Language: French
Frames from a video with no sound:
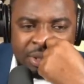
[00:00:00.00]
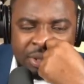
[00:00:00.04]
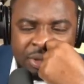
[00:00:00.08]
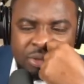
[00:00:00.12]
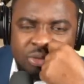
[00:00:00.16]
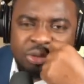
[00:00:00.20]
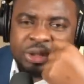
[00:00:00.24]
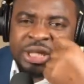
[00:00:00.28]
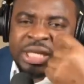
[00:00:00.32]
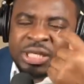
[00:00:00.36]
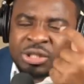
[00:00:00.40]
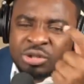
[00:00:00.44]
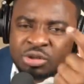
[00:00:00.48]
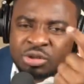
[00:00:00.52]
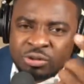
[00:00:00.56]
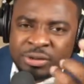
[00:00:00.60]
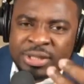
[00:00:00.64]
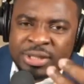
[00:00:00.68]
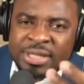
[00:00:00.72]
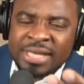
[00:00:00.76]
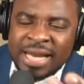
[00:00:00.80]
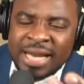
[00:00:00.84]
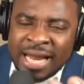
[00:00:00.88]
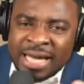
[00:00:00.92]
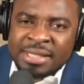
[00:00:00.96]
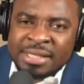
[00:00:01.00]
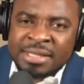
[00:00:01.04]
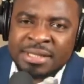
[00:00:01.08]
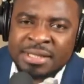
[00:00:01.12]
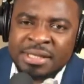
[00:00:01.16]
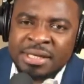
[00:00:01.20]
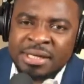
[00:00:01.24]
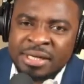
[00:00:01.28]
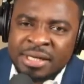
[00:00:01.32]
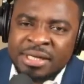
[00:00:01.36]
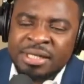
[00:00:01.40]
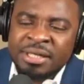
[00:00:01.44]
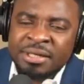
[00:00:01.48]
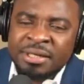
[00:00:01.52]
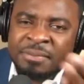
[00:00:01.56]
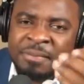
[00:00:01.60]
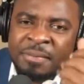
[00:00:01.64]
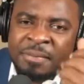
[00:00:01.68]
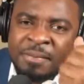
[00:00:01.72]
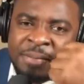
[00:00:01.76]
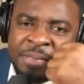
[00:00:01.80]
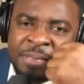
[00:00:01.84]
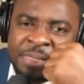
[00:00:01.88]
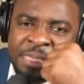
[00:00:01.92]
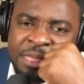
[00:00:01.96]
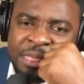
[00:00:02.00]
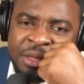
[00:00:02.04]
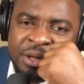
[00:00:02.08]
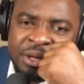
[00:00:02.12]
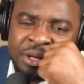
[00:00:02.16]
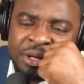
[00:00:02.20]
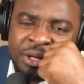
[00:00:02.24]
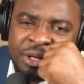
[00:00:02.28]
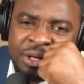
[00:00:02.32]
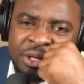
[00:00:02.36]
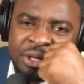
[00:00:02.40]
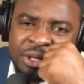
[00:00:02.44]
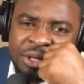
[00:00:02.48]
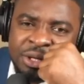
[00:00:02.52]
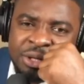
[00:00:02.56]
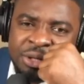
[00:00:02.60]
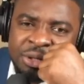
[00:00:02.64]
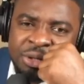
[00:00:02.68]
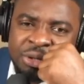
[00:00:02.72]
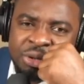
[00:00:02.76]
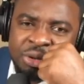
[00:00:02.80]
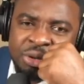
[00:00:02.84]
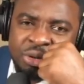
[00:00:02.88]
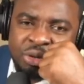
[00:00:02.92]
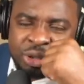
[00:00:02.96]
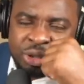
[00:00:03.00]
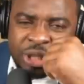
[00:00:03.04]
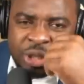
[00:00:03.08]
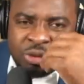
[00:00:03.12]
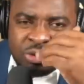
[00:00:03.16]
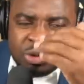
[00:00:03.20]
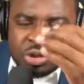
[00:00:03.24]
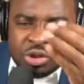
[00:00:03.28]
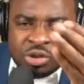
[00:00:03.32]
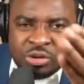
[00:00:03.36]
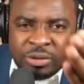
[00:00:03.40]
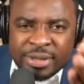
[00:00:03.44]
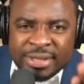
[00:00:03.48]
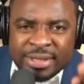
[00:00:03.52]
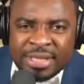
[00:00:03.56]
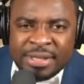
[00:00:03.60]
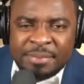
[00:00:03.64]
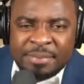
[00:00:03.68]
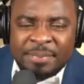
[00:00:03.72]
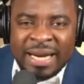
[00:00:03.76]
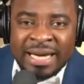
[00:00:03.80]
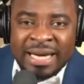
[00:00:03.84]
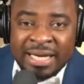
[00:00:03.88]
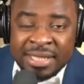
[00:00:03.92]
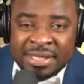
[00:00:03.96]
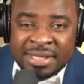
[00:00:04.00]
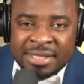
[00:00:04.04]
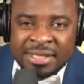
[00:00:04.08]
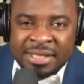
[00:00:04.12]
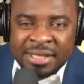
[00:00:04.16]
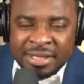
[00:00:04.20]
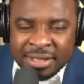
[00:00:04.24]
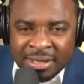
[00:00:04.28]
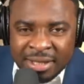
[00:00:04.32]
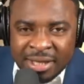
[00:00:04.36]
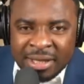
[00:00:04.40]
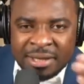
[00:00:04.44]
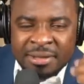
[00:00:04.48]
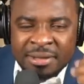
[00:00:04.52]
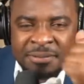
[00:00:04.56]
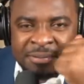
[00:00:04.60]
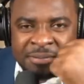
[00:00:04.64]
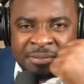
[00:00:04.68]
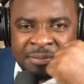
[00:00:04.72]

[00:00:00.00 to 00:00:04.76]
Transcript: côté nous sorti la Syrie, côté nous sorti Palestine, non.